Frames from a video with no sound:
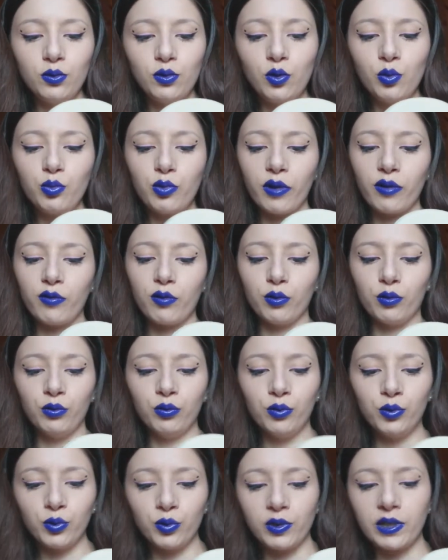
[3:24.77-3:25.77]
de
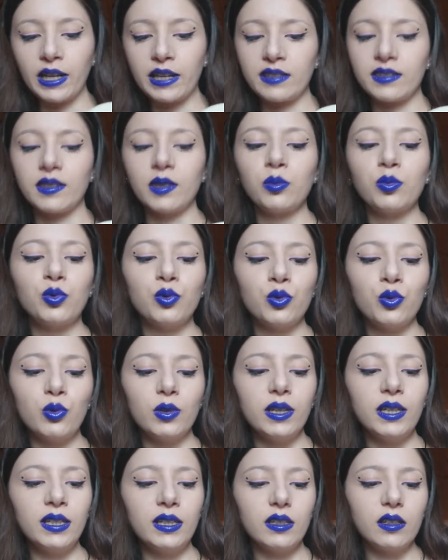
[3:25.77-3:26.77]
poivrons, donc là c'est
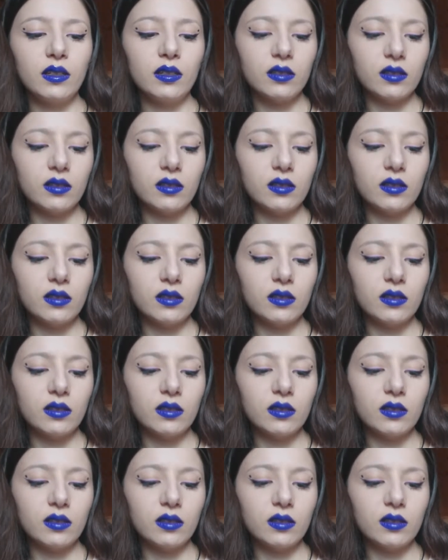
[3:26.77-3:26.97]
bio et